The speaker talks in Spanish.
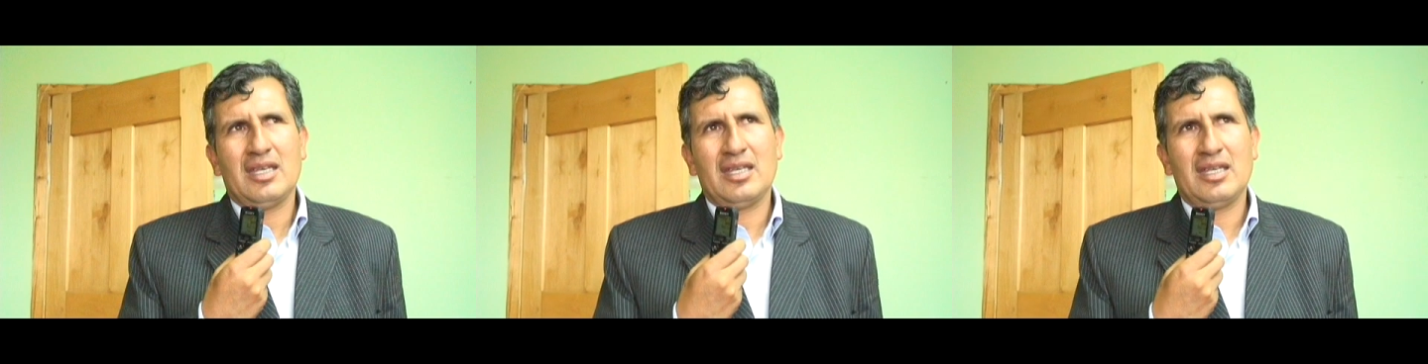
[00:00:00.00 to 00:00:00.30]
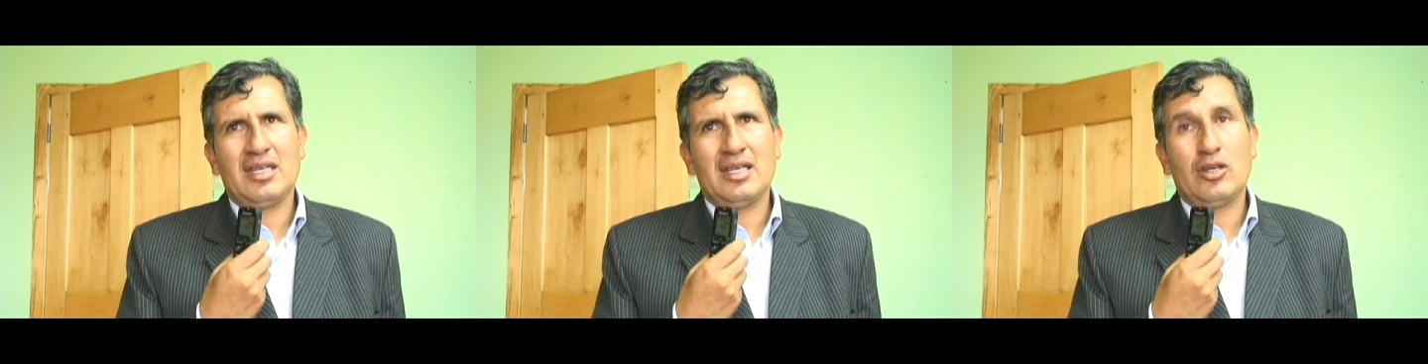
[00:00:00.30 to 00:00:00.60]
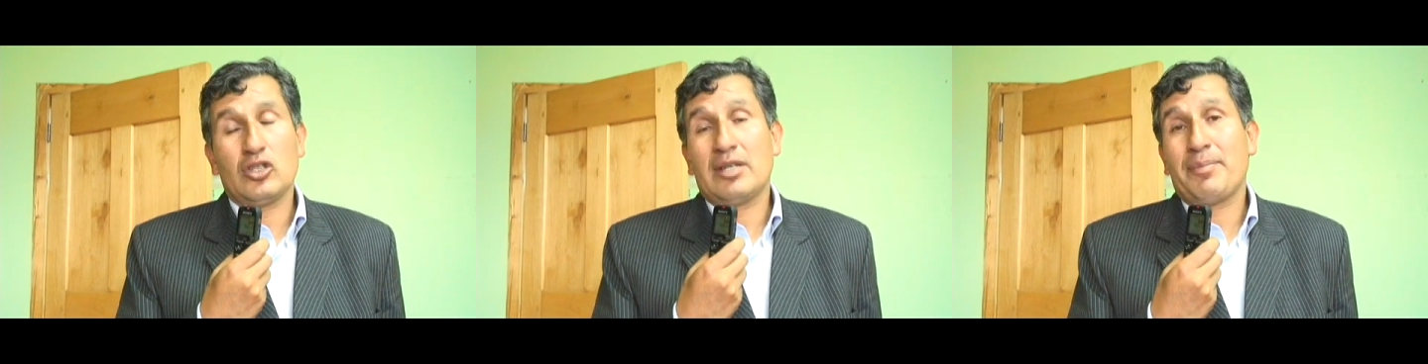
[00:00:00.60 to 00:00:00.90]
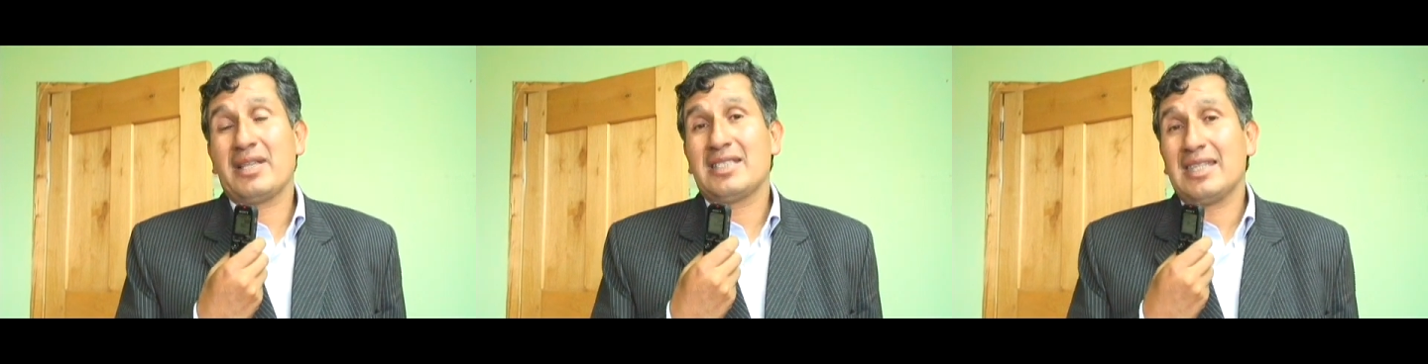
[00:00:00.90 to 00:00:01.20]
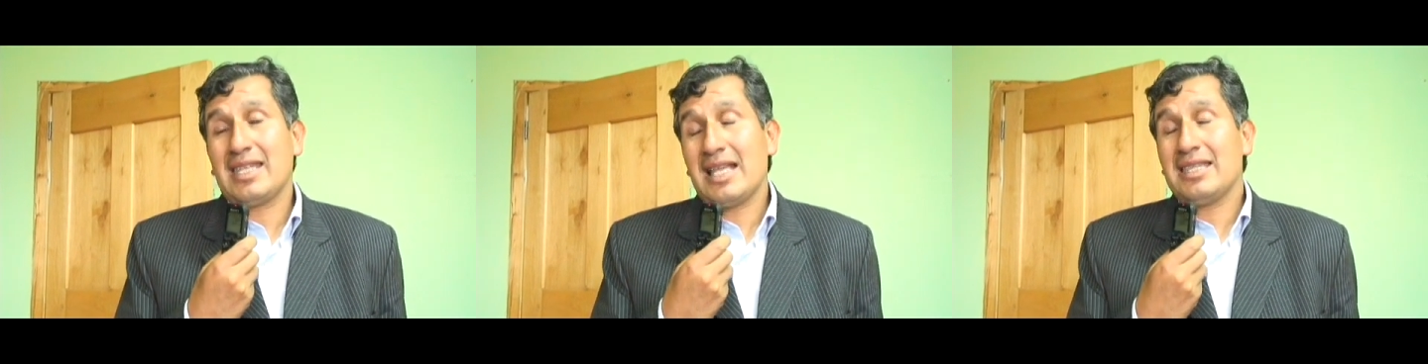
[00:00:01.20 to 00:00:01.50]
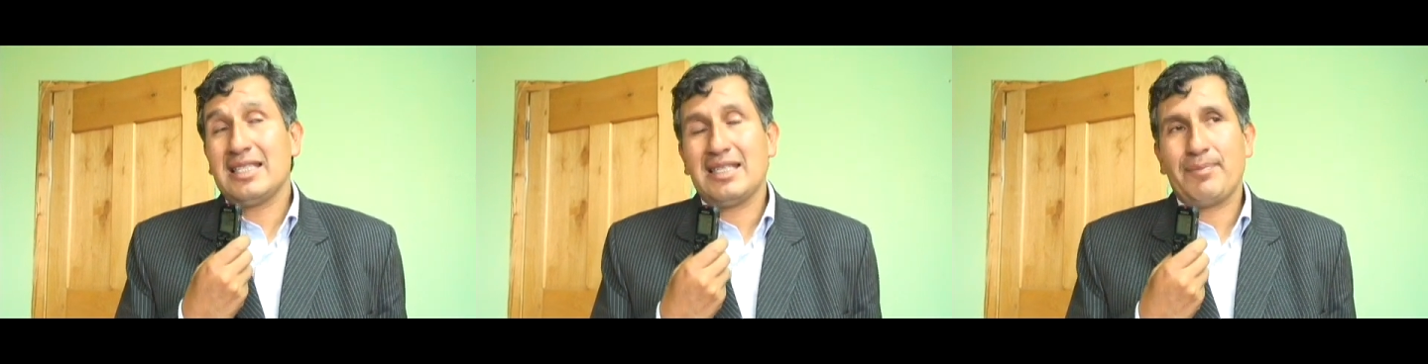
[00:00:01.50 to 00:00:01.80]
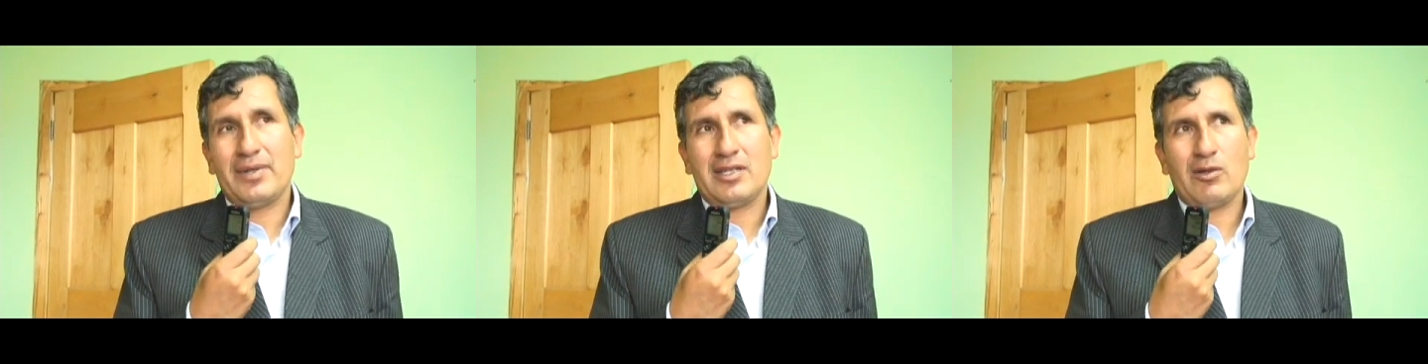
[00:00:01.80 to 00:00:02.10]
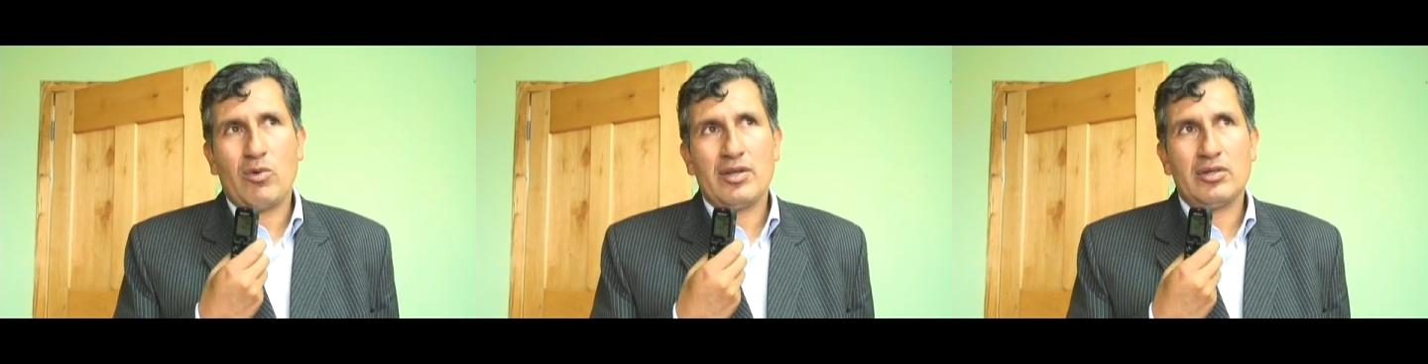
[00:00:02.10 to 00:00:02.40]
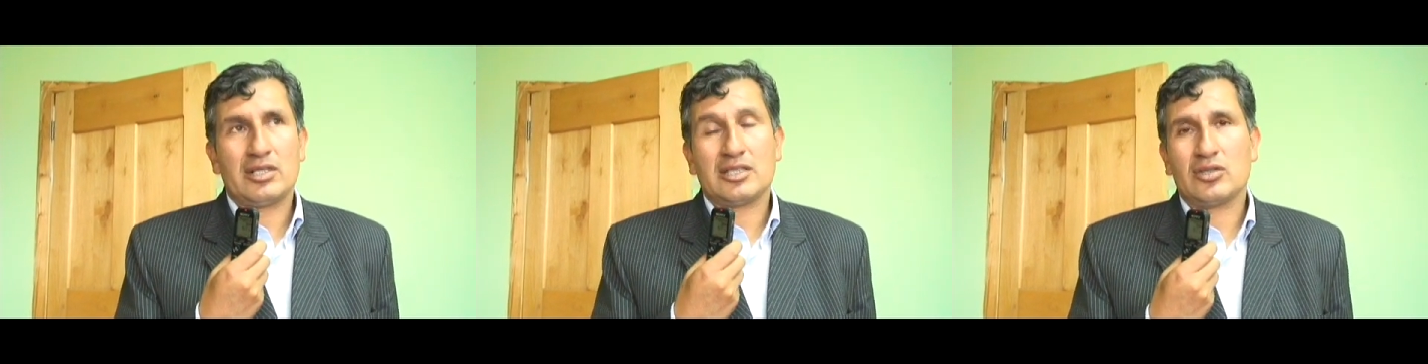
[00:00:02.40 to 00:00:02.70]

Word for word: y los representantes de Ecuador que